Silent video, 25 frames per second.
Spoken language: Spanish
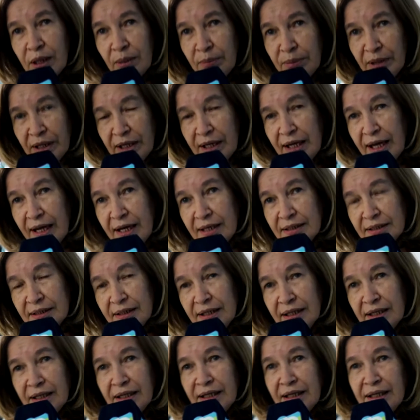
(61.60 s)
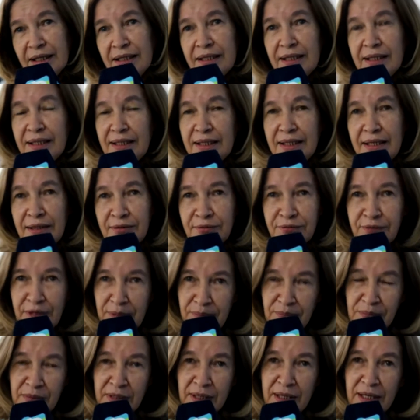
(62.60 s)
a pelear y en
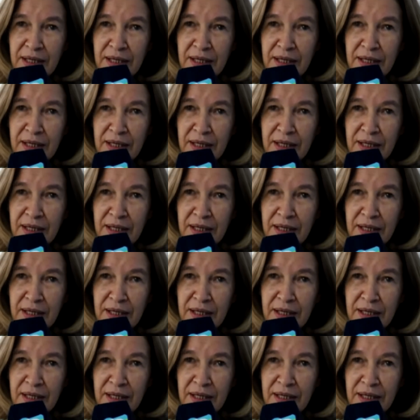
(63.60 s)
fin,